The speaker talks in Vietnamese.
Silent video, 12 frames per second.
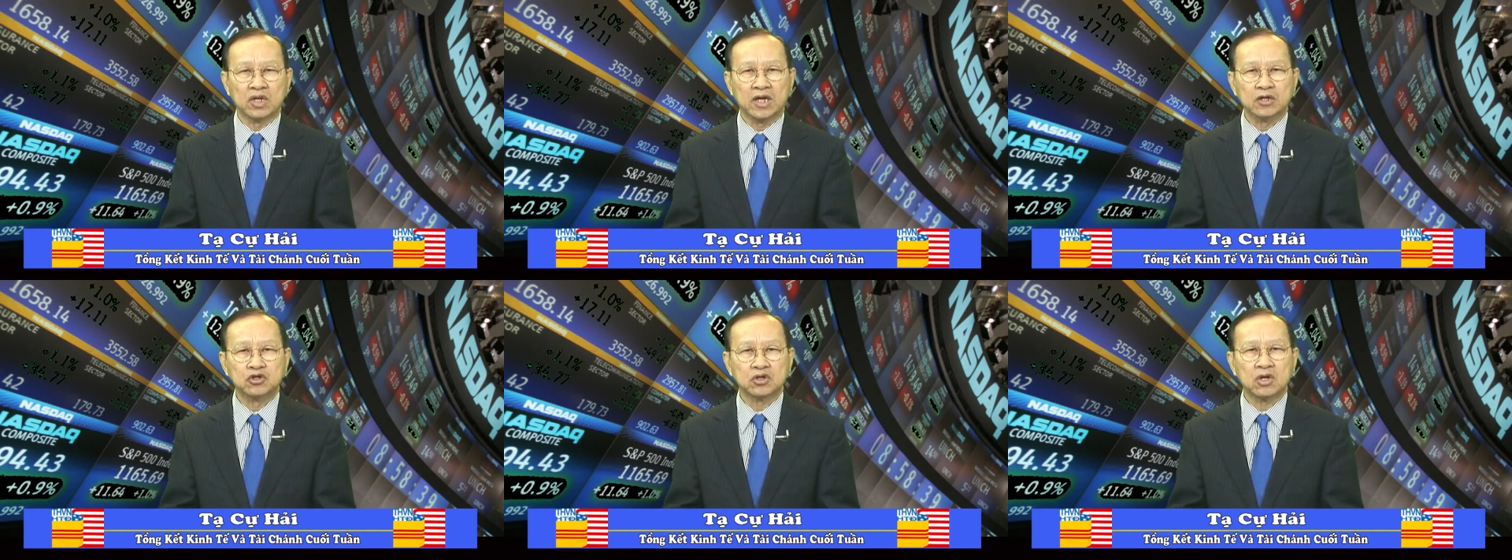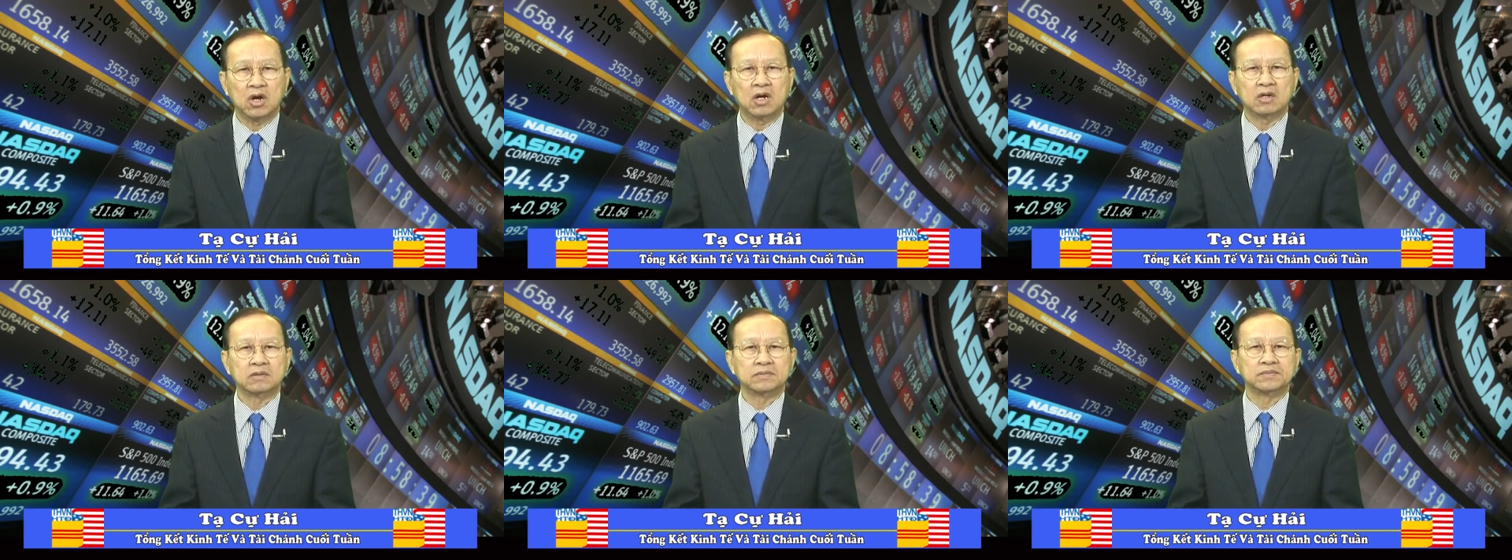tuần lễ trước
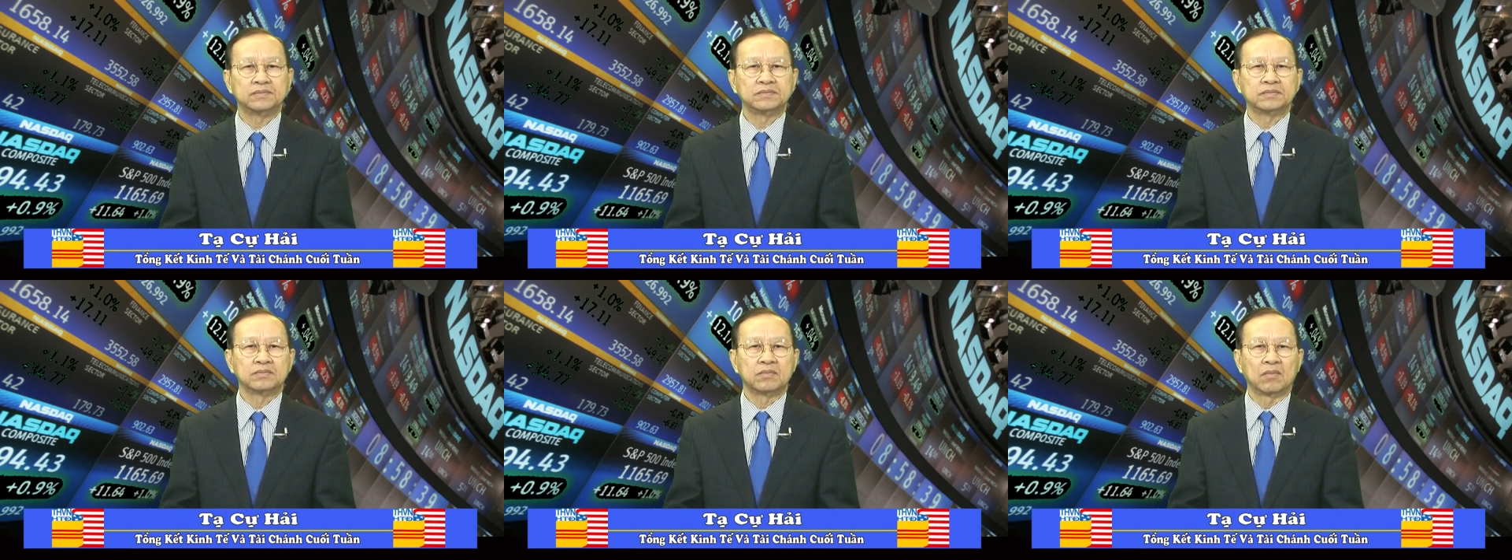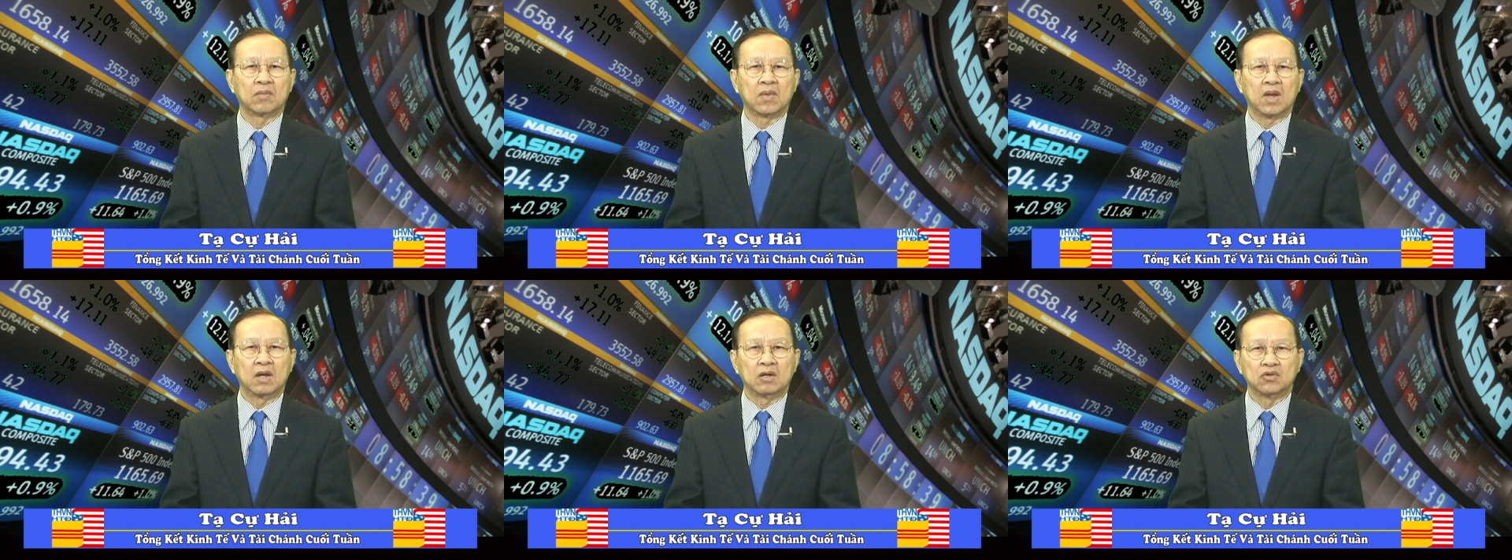đó.
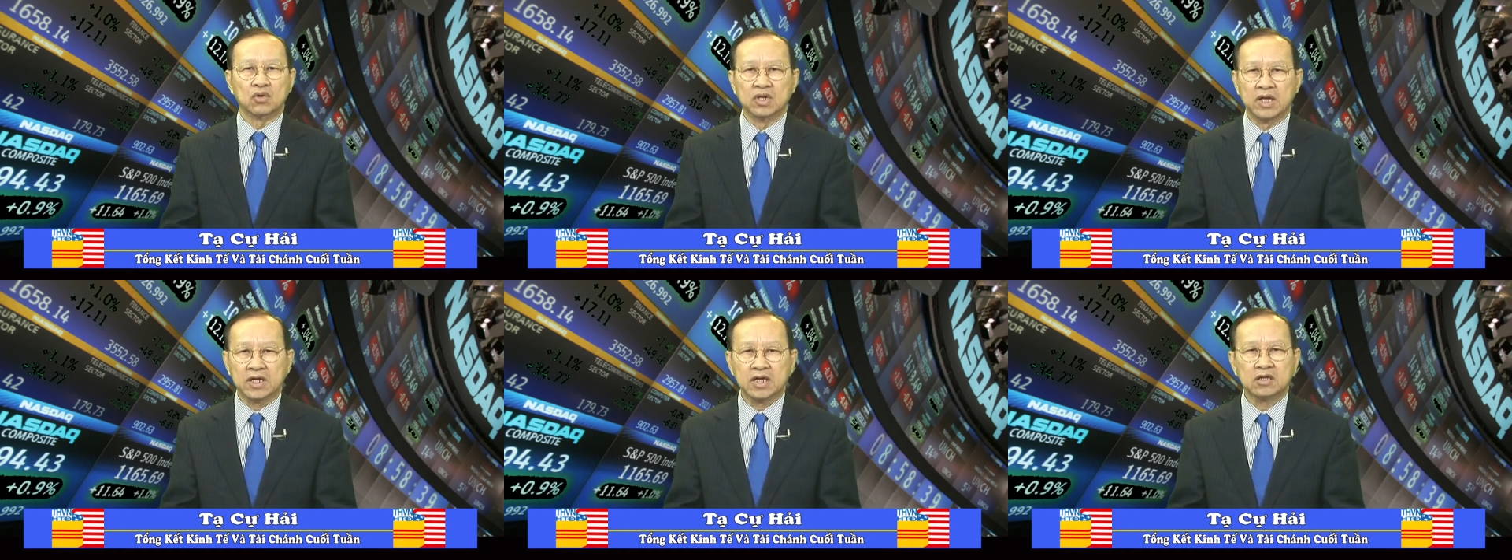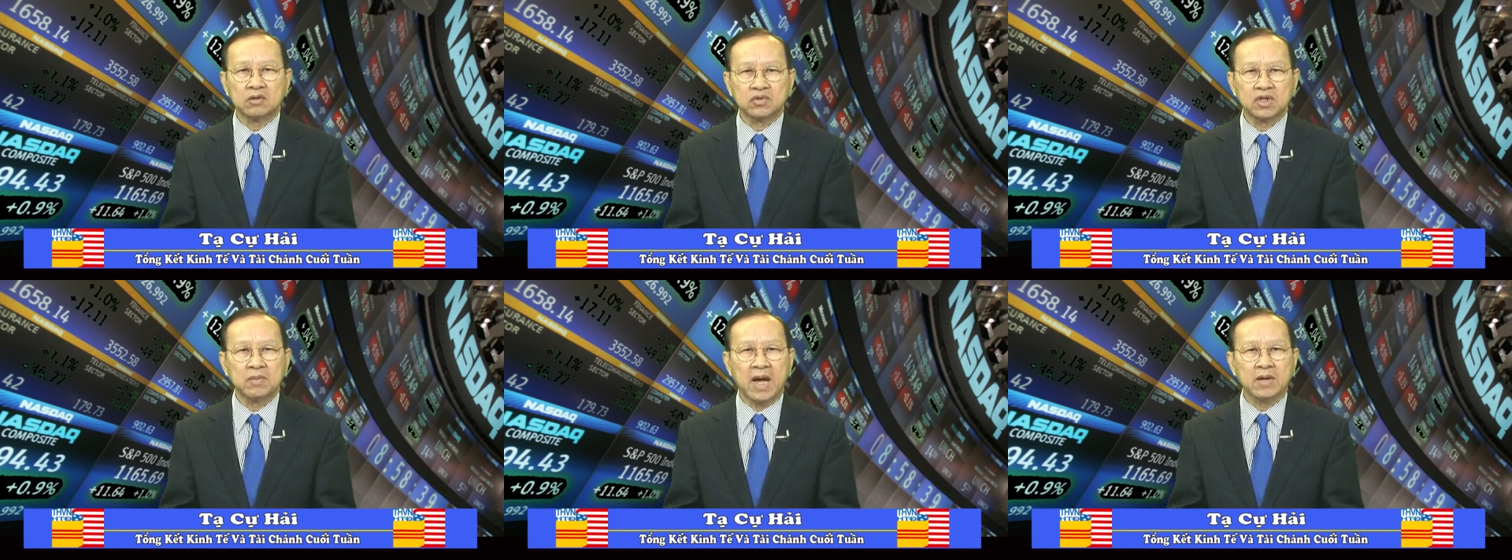Tuần lễ kết
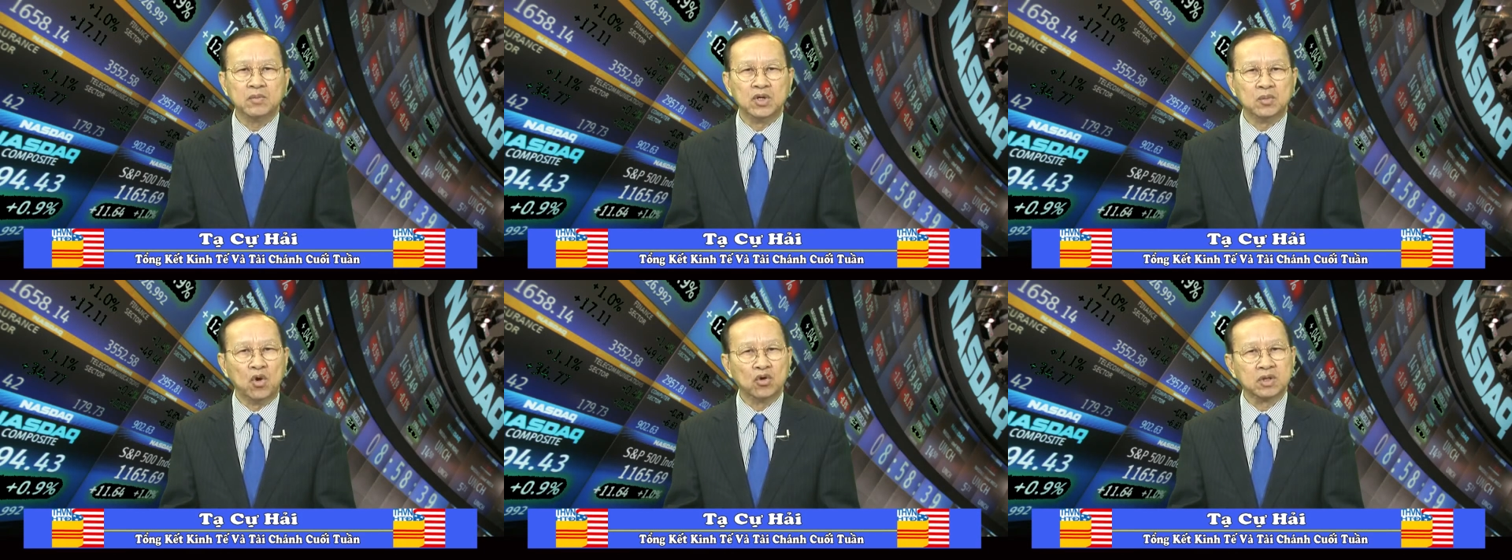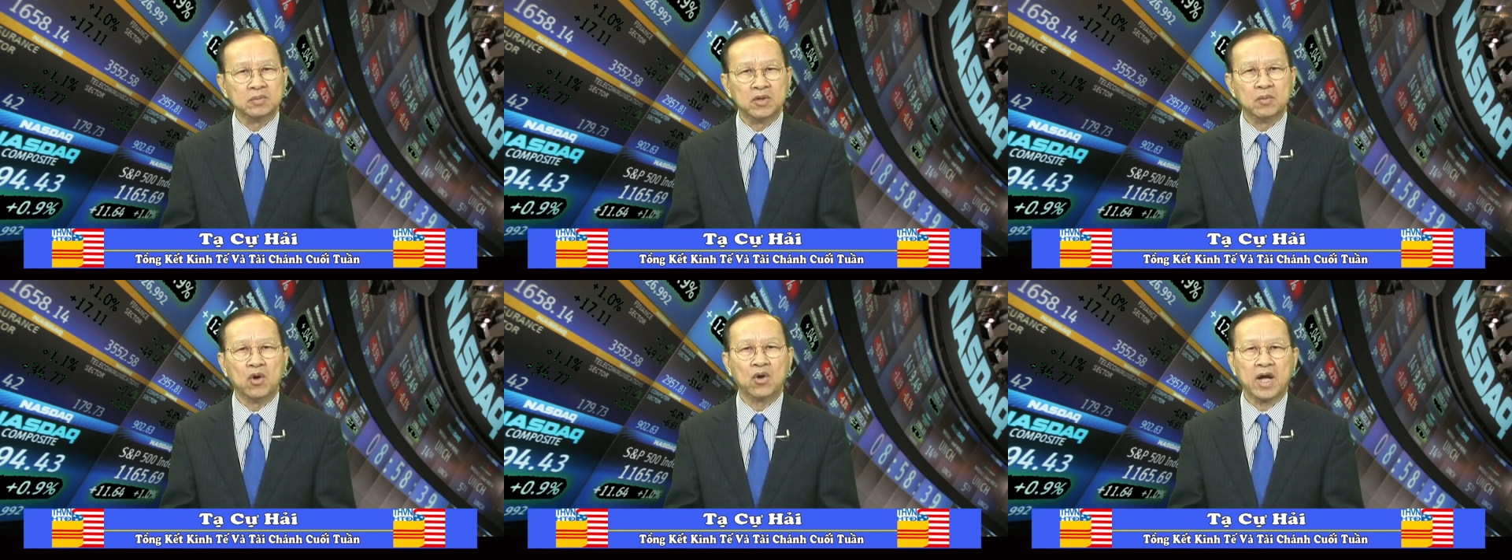thúc thứ Bảy 14 tháng
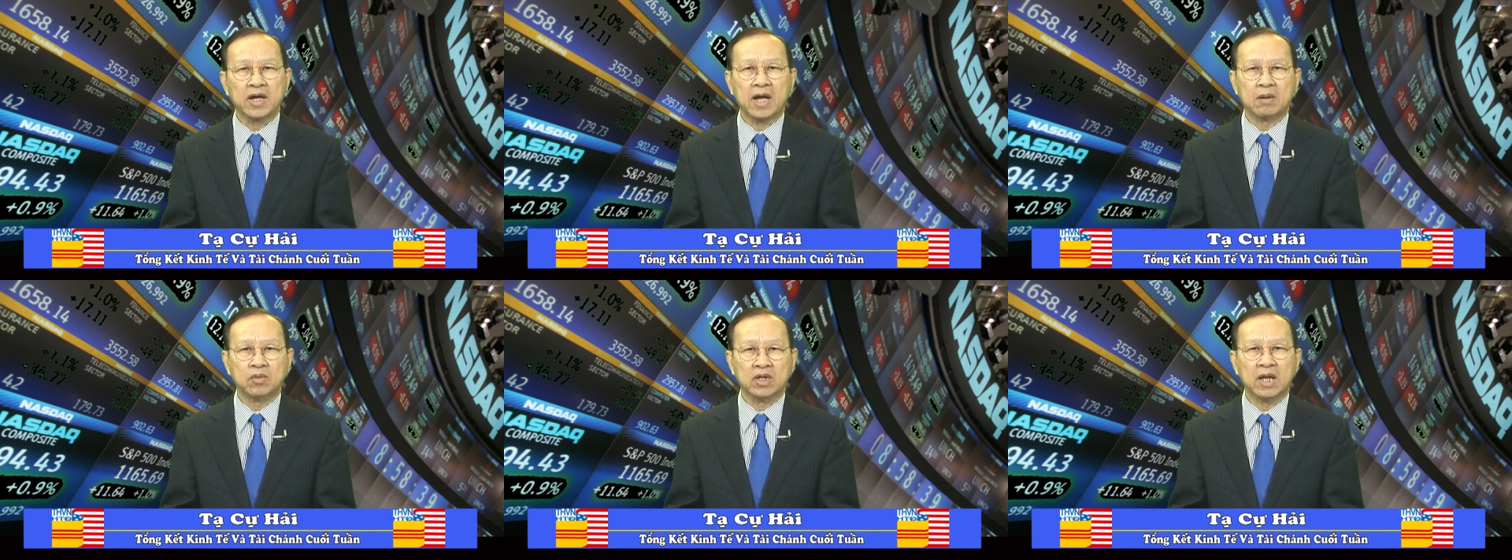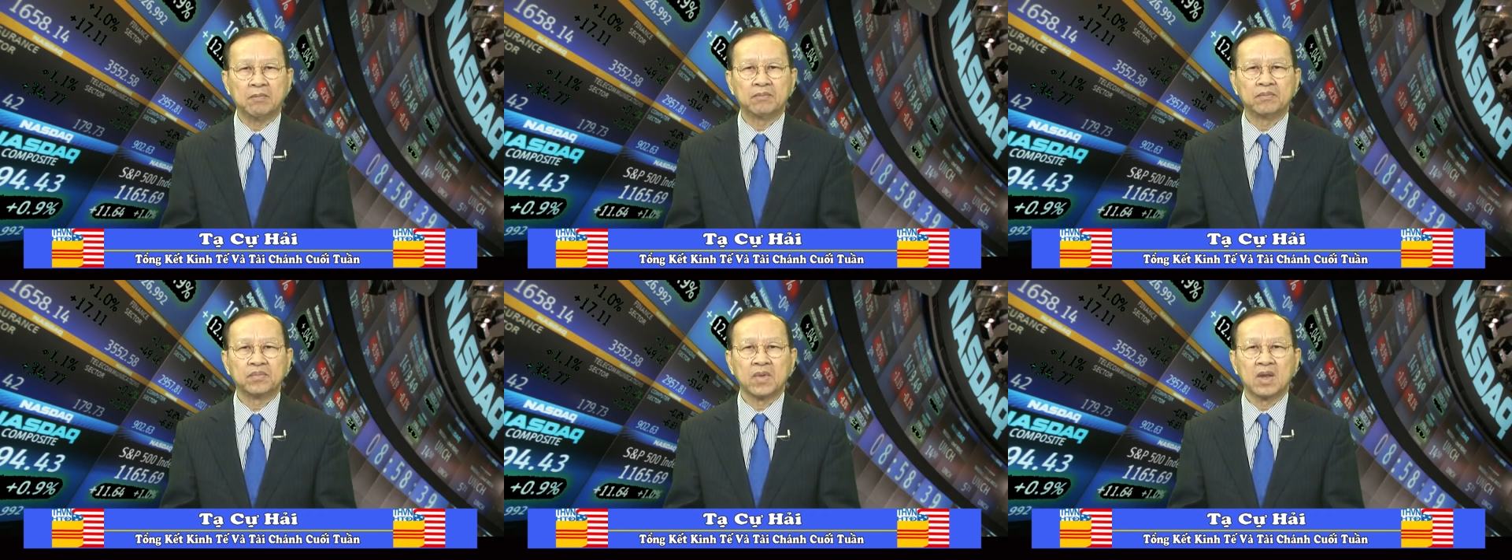11 2015,